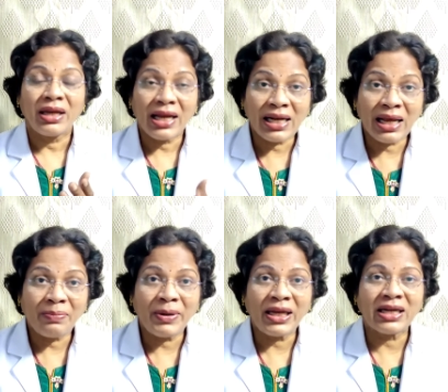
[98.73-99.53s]

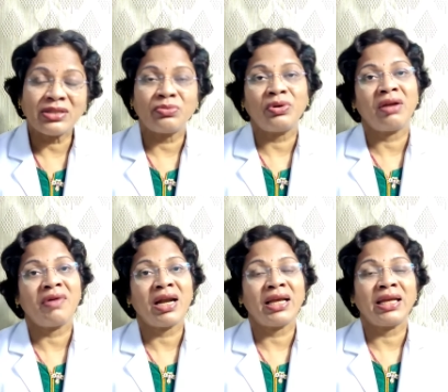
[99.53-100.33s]
రెగ్యులర్ పీరియడ్స్ ఉన్న
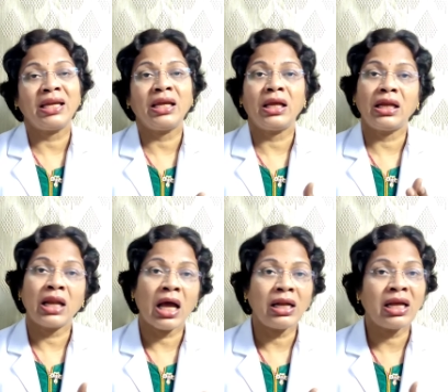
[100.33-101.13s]
వాళ్ళకి
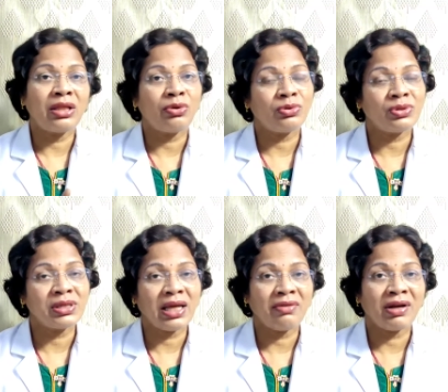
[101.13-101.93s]
నాలుగైదు రోజుల
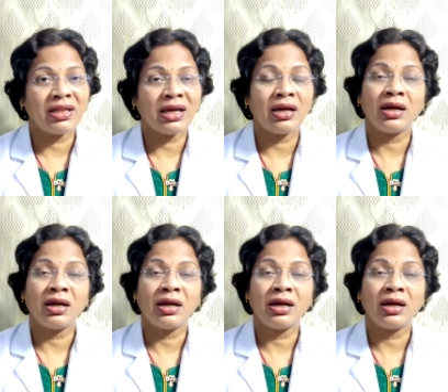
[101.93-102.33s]
తర్వాత